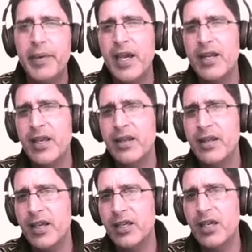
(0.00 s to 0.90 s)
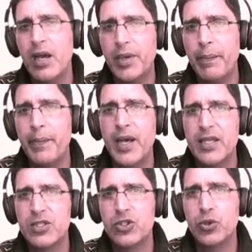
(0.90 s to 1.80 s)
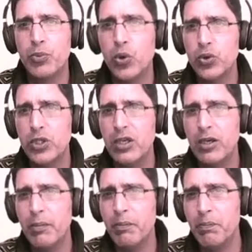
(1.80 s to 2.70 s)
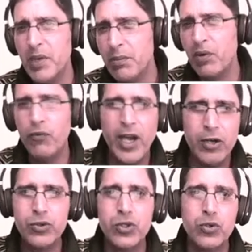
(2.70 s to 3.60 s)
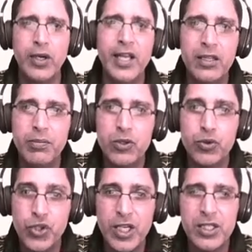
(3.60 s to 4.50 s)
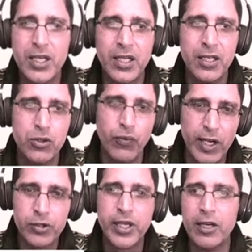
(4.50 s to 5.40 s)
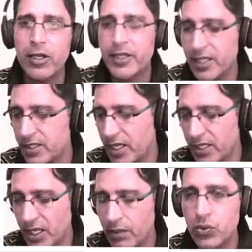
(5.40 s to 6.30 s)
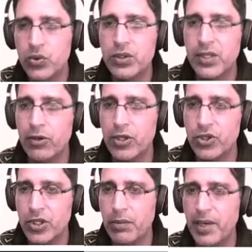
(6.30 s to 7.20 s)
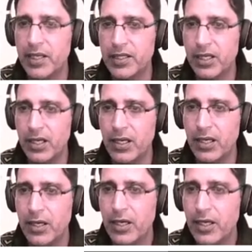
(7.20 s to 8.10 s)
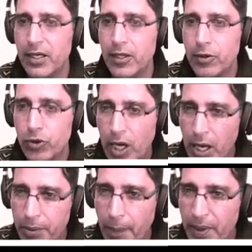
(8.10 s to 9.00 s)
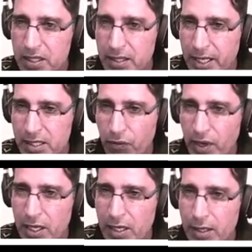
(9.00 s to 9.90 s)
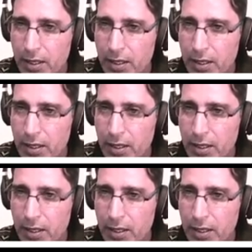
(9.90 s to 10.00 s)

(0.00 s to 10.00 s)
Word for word: हम कह रहे हैं कि आपके पास जो बहुत ही मिनिमम वैल्यू से जो लेंथ में जो चेंज करके जो वैल्यूज कैलकुलेट की जा रही है हम उस कैलकुलेशन की बात कर रहे हैं तो आपके पास दैट इज अ वेरी